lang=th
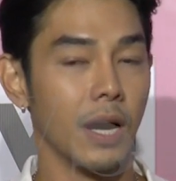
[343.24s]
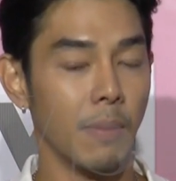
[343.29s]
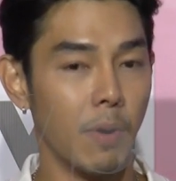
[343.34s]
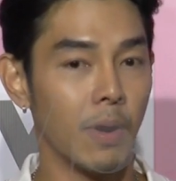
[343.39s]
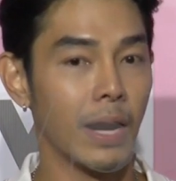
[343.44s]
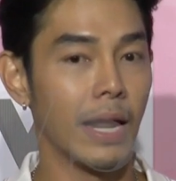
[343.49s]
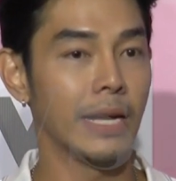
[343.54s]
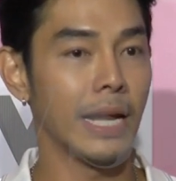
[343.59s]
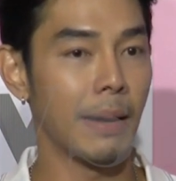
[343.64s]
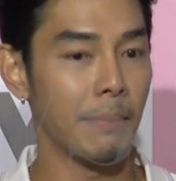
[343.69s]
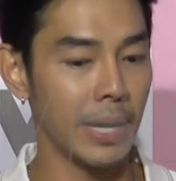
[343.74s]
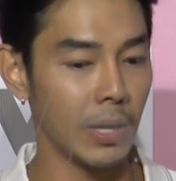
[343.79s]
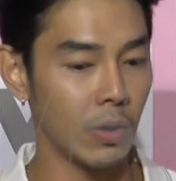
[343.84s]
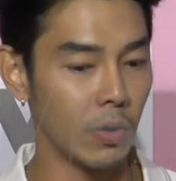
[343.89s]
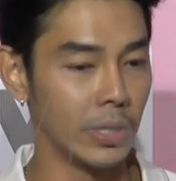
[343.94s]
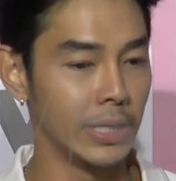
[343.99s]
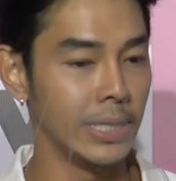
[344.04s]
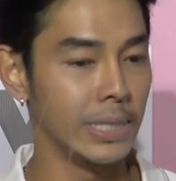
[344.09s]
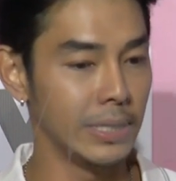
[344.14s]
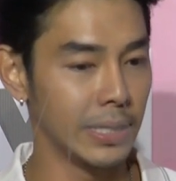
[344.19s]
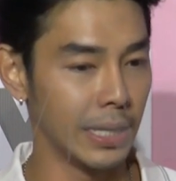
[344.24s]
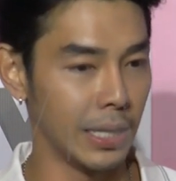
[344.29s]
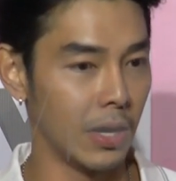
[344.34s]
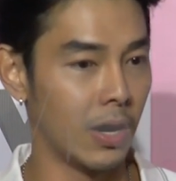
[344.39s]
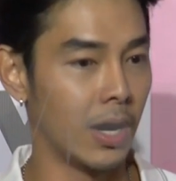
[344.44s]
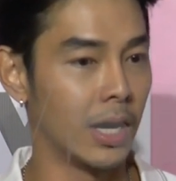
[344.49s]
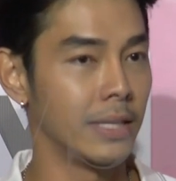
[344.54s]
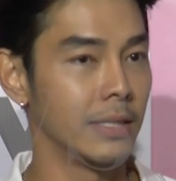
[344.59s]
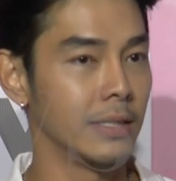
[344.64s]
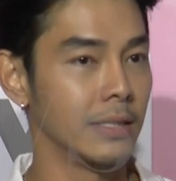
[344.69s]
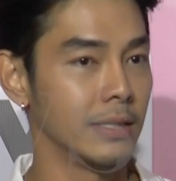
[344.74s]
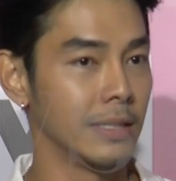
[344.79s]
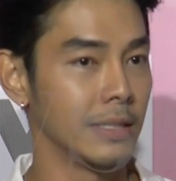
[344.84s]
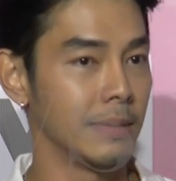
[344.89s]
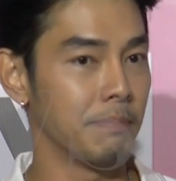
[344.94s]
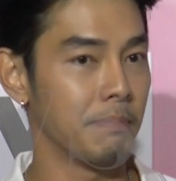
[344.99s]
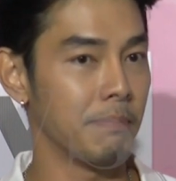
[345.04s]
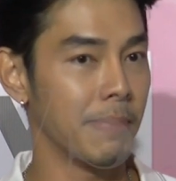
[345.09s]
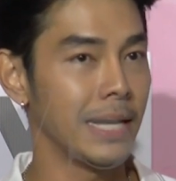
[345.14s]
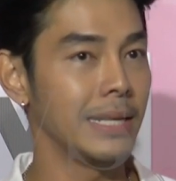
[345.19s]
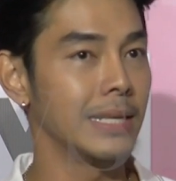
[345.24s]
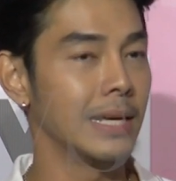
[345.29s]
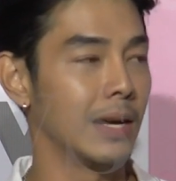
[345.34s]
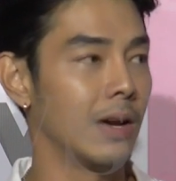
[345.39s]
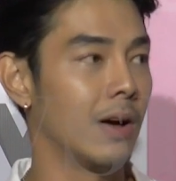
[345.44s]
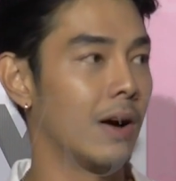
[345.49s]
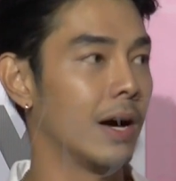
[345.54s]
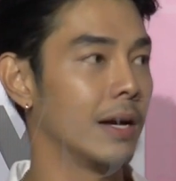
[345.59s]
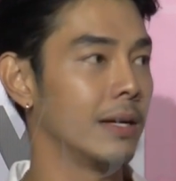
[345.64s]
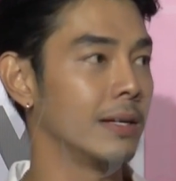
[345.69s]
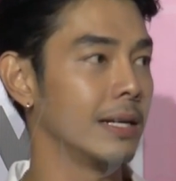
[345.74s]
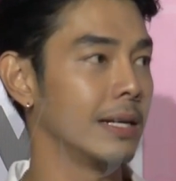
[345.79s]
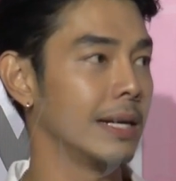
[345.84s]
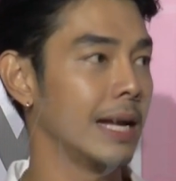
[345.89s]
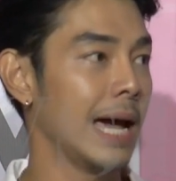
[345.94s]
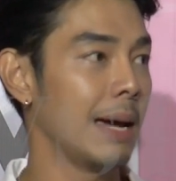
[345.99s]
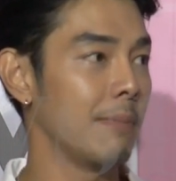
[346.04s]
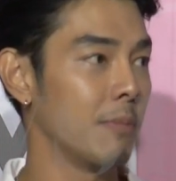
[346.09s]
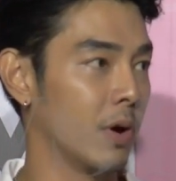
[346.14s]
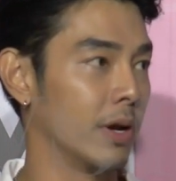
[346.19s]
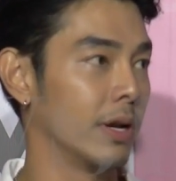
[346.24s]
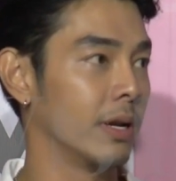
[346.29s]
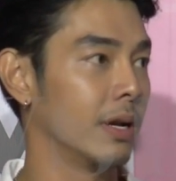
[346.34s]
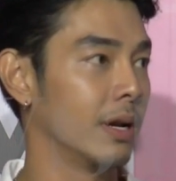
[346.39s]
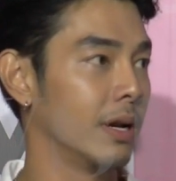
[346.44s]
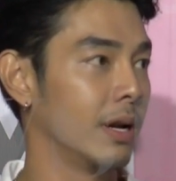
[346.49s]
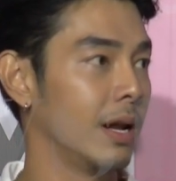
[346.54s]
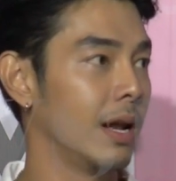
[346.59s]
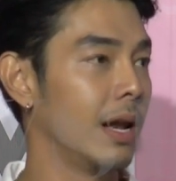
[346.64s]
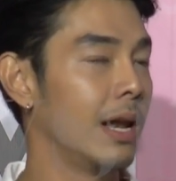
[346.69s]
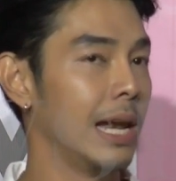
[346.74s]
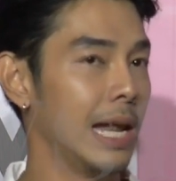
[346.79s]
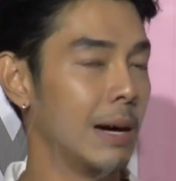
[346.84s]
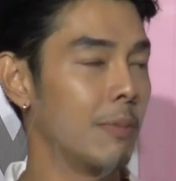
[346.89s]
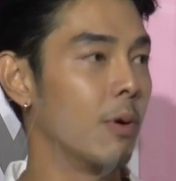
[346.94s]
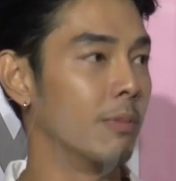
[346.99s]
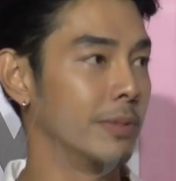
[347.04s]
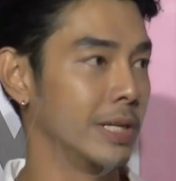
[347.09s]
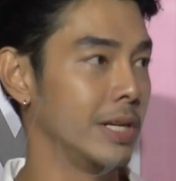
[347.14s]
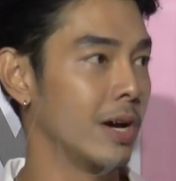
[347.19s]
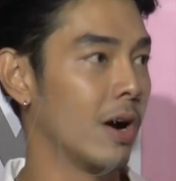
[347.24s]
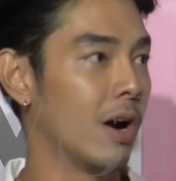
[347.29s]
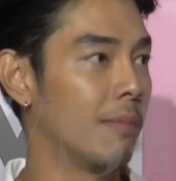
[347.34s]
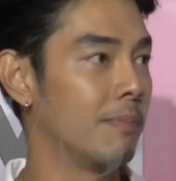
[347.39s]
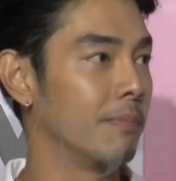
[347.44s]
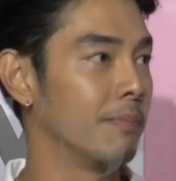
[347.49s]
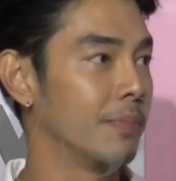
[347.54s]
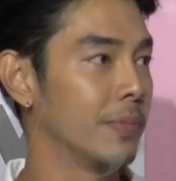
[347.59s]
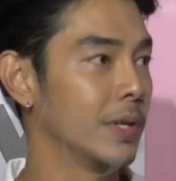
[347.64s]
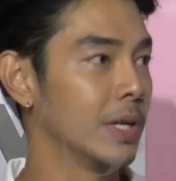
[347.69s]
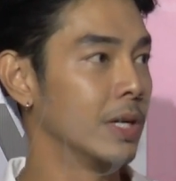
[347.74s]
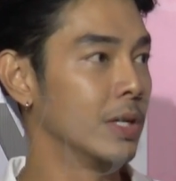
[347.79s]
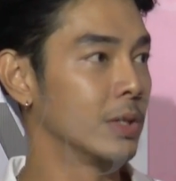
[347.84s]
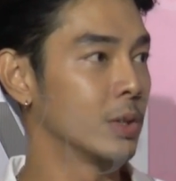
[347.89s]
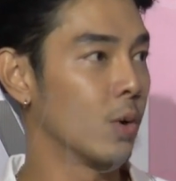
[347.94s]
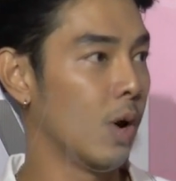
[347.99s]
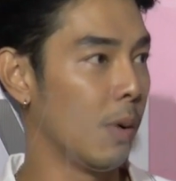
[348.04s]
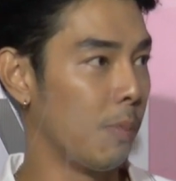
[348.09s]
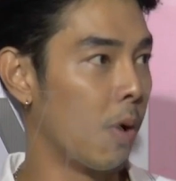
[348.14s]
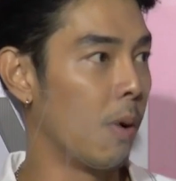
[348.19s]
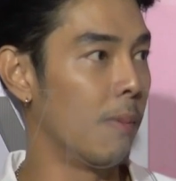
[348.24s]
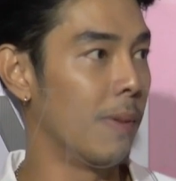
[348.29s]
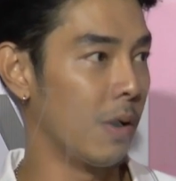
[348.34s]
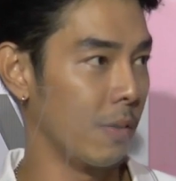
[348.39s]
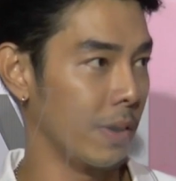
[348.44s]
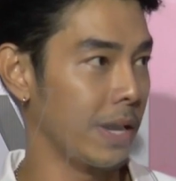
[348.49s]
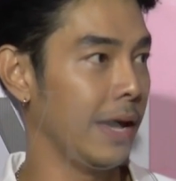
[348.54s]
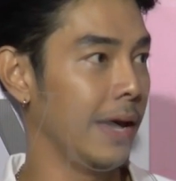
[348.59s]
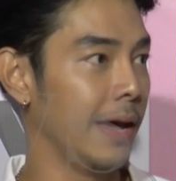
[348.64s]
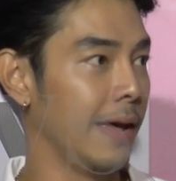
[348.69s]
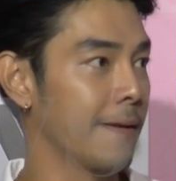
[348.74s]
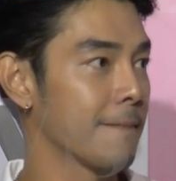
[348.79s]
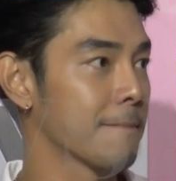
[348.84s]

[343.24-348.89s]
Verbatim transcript: ก็บอกแล้วทำให้คนที่เดือดร้อนไม่เดือดร้อนให้หมดแล้วผมจะยอมตัวผมโอเค